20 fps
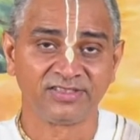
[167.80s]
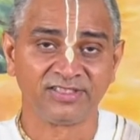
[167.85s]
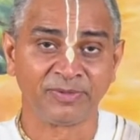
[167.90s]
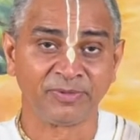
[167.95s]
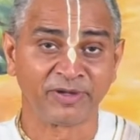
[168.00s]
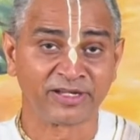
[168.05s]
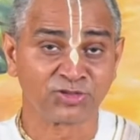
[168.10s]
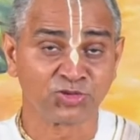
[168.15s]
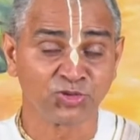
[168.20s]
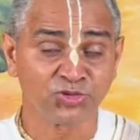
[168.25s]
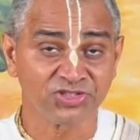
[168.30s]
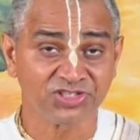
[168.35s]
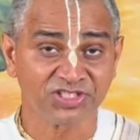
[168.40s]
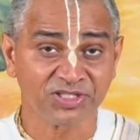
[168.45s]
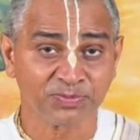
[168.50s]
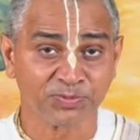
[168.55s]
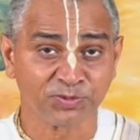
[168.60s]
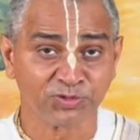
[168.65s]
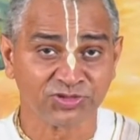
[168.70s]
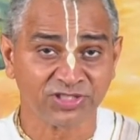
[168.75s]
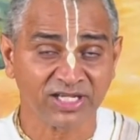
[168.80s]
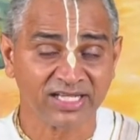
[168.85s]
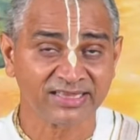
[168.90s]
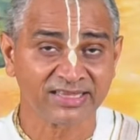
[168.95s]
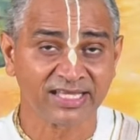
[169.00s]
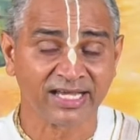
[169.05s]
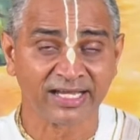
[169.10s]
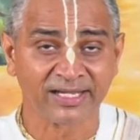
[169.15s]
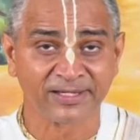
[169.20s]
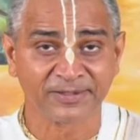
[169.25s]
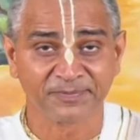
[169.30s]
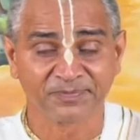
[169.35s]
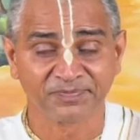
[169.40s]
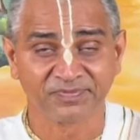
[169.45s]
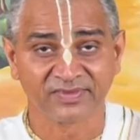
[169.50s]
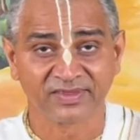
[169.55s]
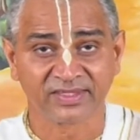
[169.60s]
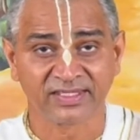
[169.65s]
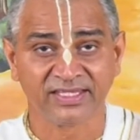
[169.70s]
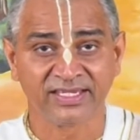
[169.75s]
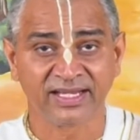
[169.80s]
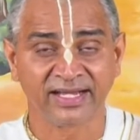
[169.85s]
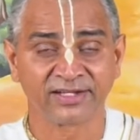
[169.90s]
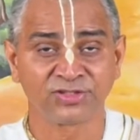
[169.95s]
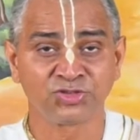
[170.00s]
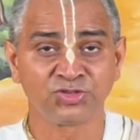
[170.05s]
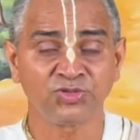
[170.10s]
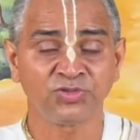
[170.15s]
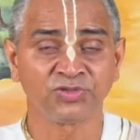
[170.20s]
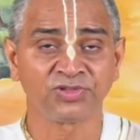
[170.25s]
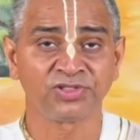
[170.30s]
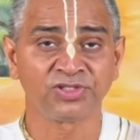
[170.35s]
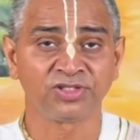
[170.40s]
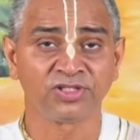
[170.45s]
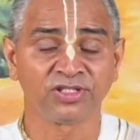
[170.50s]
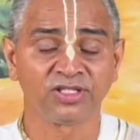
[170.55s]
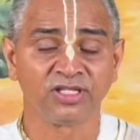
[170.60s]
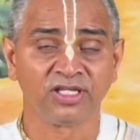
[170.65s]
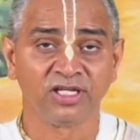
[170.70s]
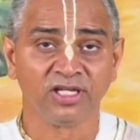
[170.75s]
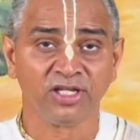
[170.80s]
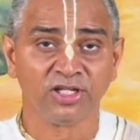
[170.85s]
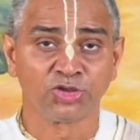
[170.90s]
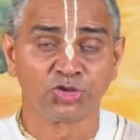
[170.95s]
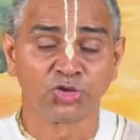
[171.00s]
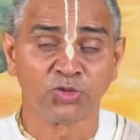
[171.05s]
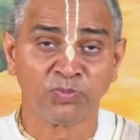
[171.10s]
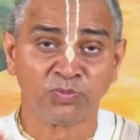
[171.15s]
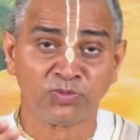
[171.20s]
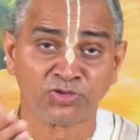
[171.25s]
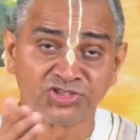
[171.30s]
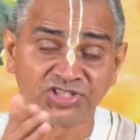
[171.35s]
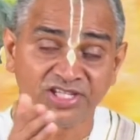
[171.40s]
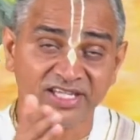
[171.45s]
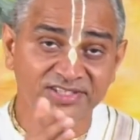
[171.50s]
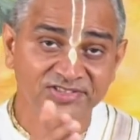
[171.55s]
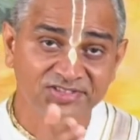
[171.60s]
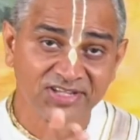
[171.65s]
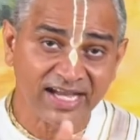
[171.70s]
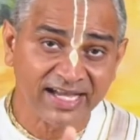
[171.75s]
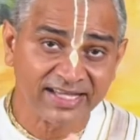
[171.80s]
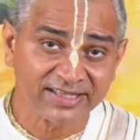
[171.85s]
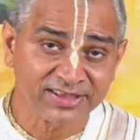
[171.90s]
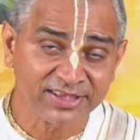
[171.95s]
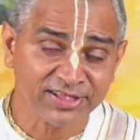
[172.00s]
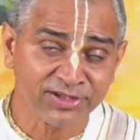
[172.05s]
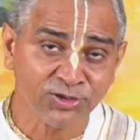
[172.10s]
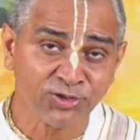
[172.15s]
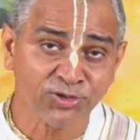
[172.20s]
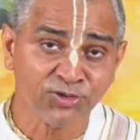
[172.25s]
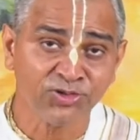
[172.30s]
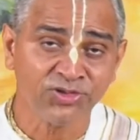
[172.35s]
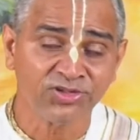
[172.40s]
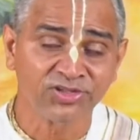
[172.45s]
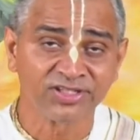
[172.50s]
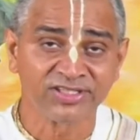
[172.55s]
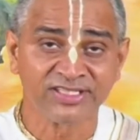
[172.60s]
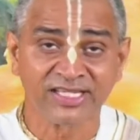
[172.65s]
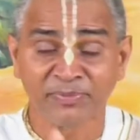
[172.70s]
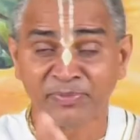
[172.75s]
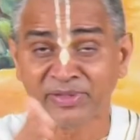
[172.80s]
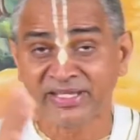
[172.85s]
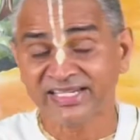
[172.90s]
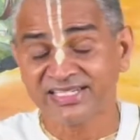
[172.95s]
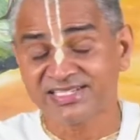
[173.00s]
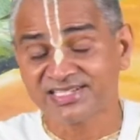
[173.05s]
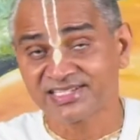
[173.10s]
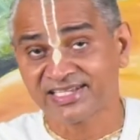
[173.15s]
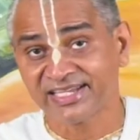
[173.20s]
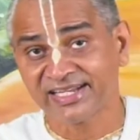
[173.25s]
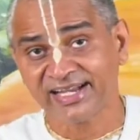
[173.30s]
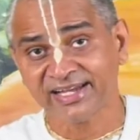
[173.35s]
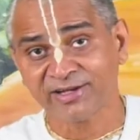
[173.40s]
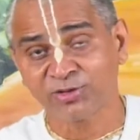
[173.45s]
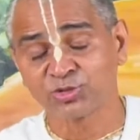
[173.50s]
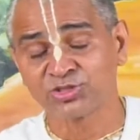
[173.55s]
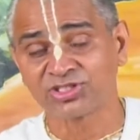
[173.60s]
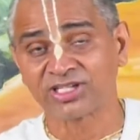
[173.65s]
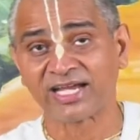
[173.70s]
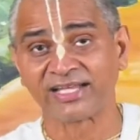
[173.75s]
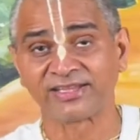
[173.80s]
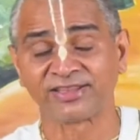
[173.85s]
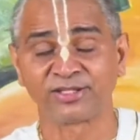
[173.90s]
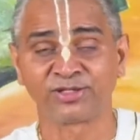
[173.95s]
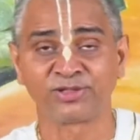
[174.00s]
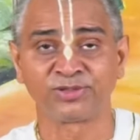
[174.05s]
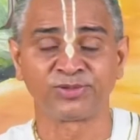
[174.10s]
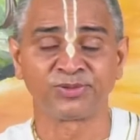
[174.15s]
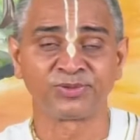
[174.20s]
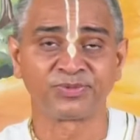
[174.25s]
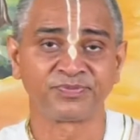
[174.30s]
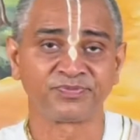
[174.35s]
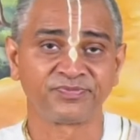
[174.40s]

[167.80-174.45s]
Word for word: जब अर्जुन से पूछा था कि अर्जुन तुम मुझे चाहते हो या मेरी सेना को चाहते हो